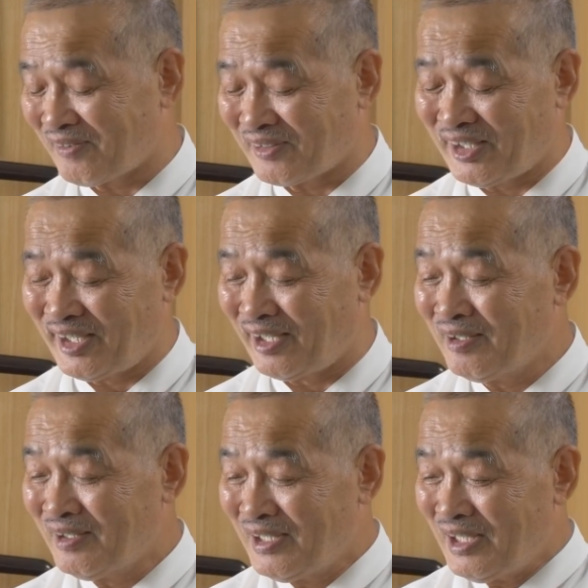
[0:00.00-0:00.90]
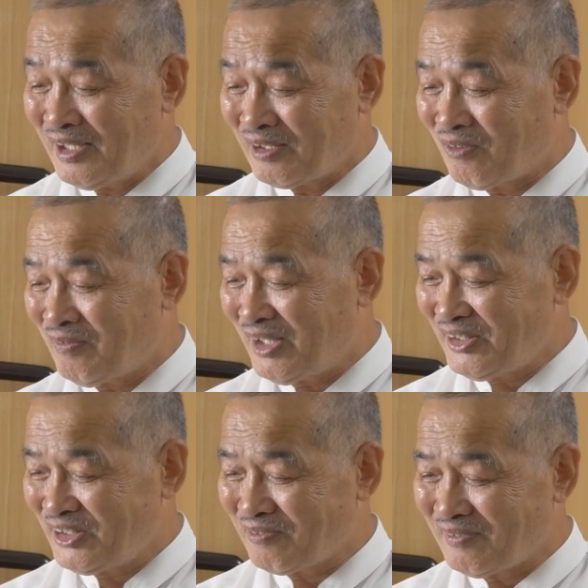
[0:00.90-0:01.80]
時に小
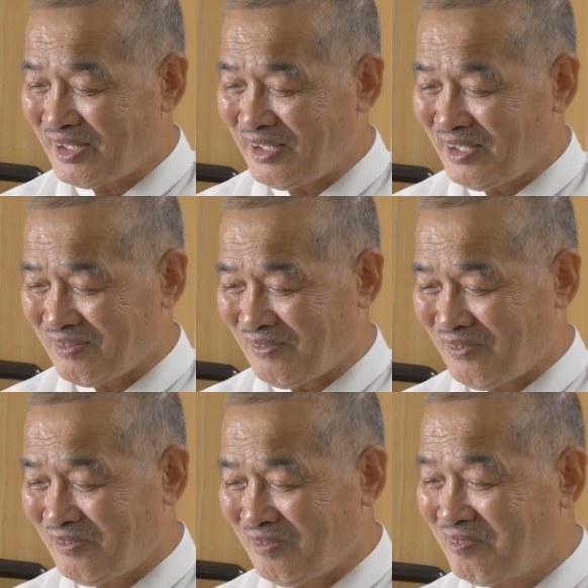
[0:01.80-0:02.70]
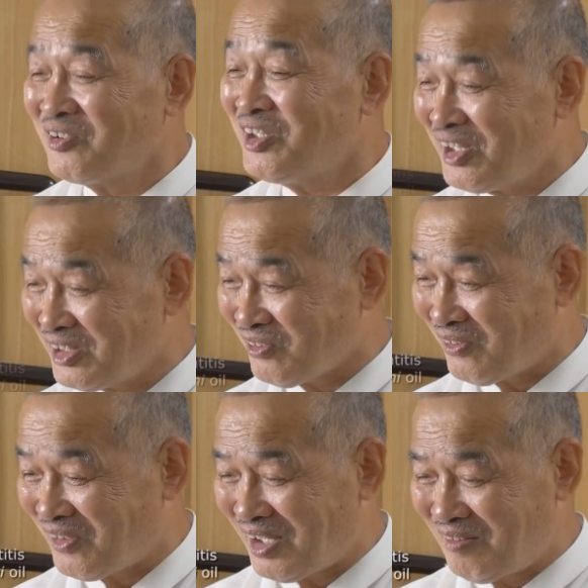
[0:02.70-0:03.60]
林君はねあの漆で
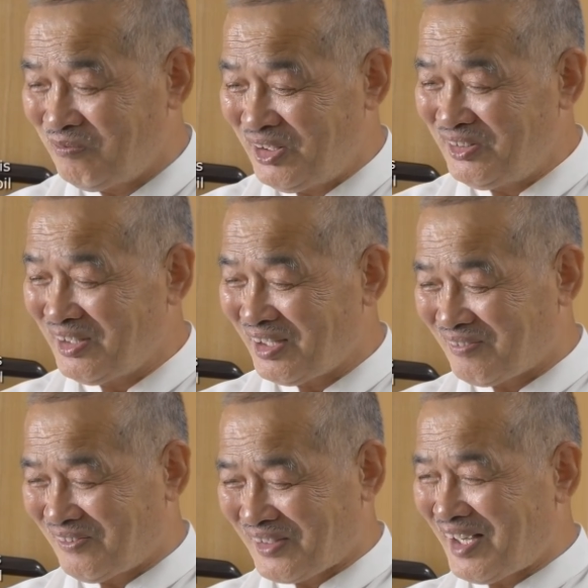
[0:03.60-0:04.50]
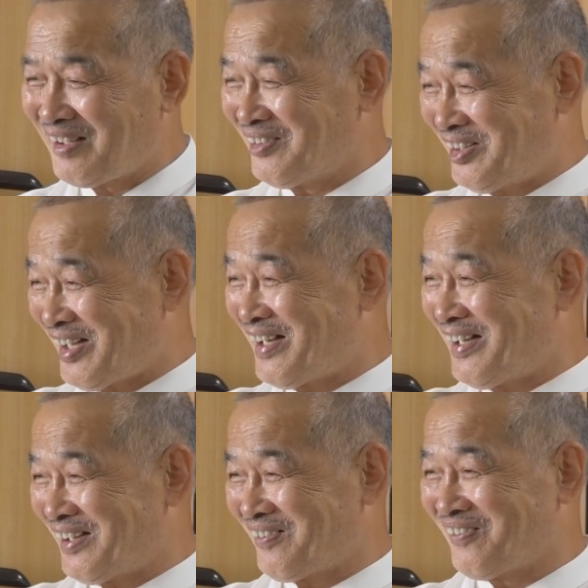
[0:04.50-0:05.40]
しょみんなこう稽古した
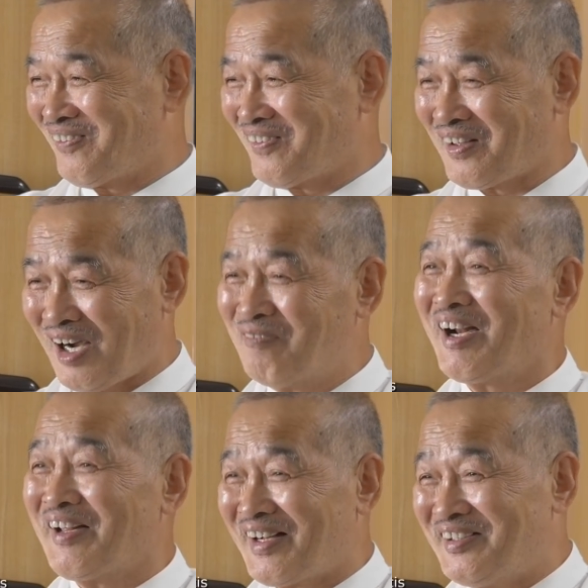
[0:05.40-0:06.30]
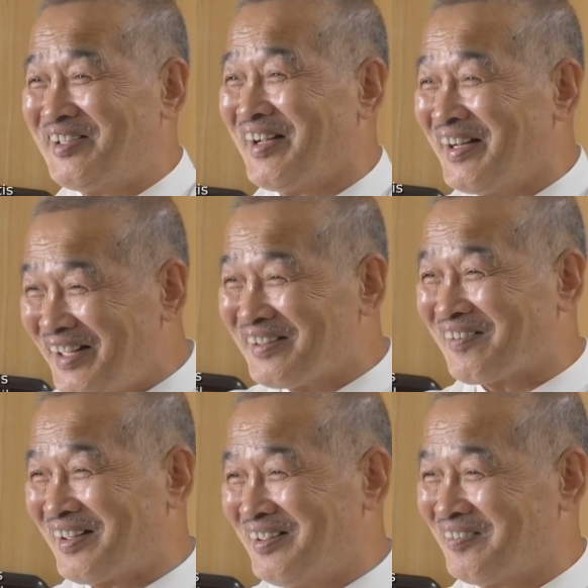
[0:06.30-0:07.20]
らここかぶれたりしてねと
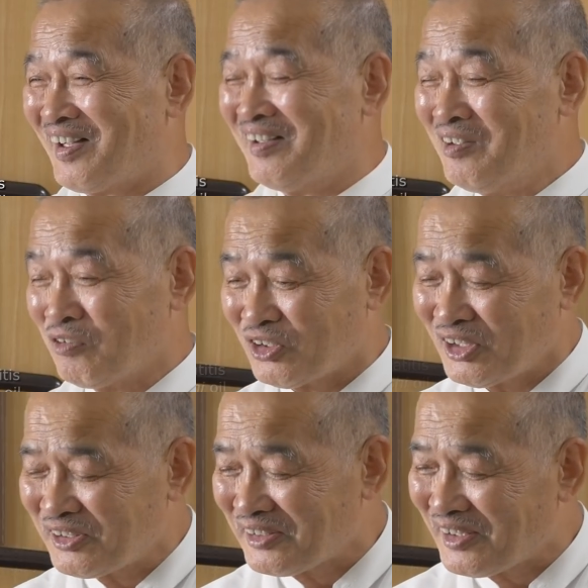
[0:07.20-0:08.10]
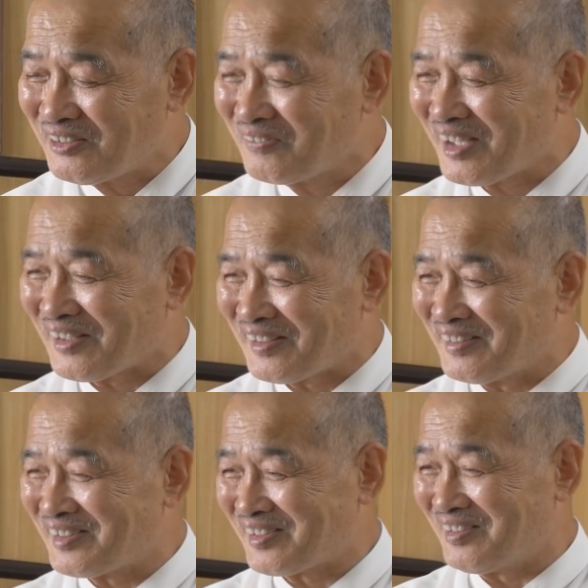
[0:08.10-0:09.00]
か言うてで「先生大丈夫だったんで
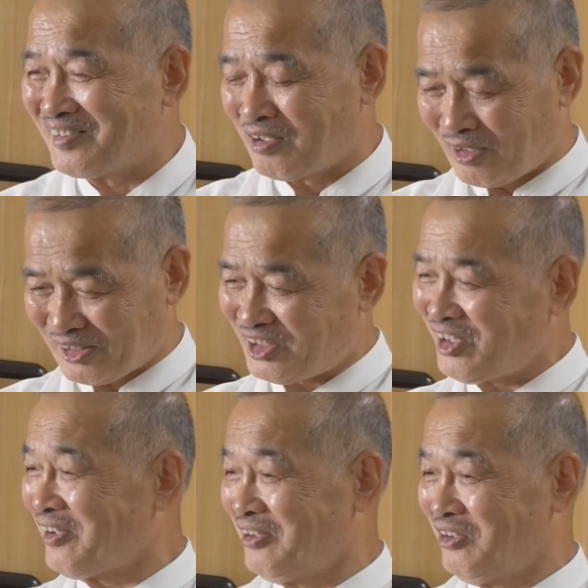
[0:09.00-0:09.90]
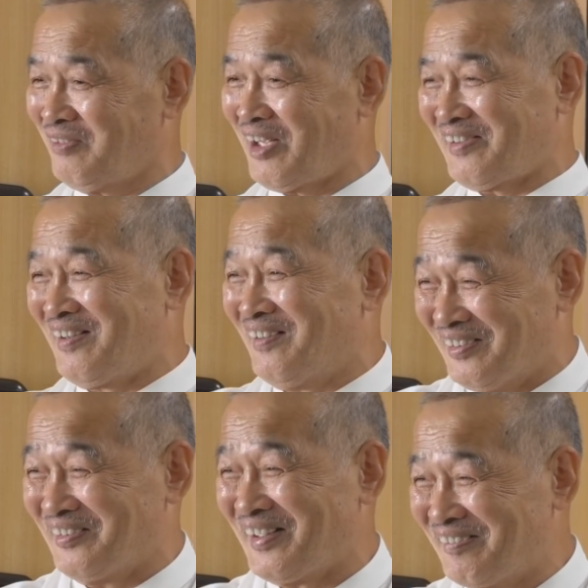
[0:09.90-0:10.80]
すか?」言ったら「私は大丈夫だったよ」っ
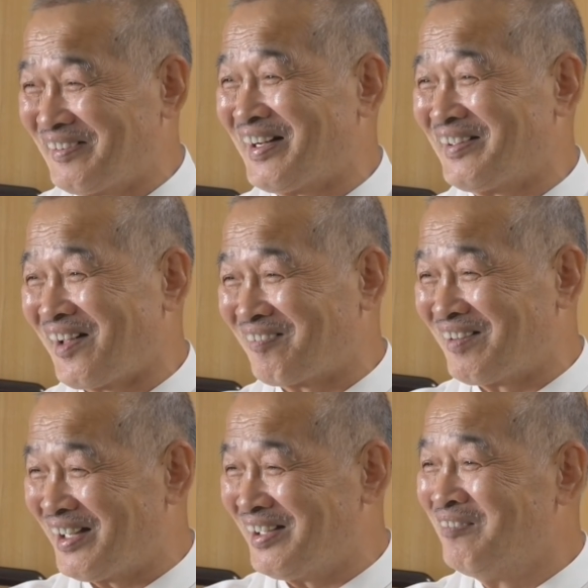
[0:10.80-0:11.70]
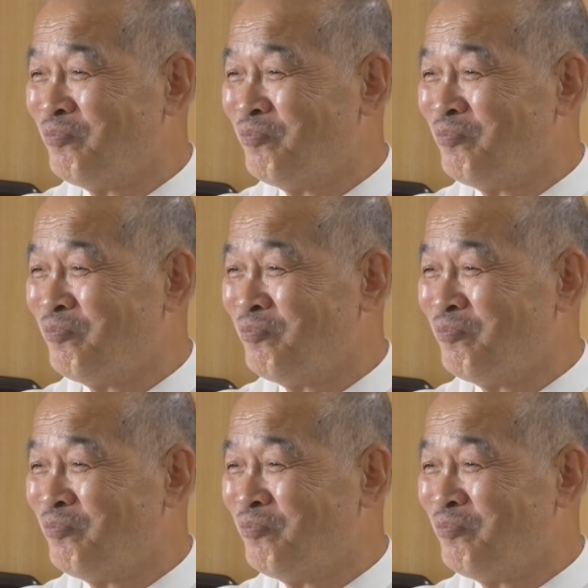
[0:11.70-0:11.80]
て言ってはったぐらい